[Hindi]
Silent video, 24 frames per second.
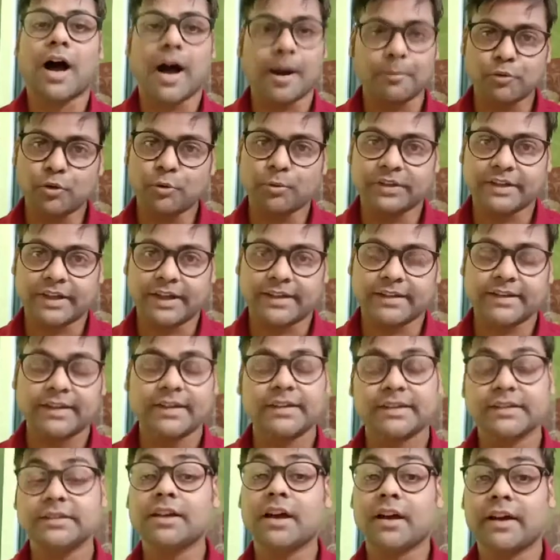आपको बताते
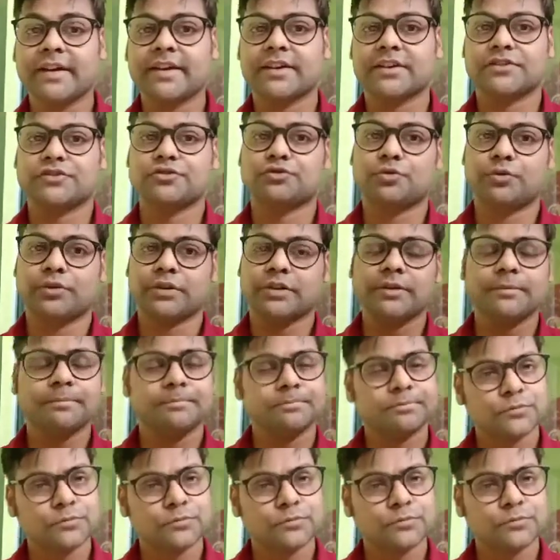हैं कि यह एक स्टोरी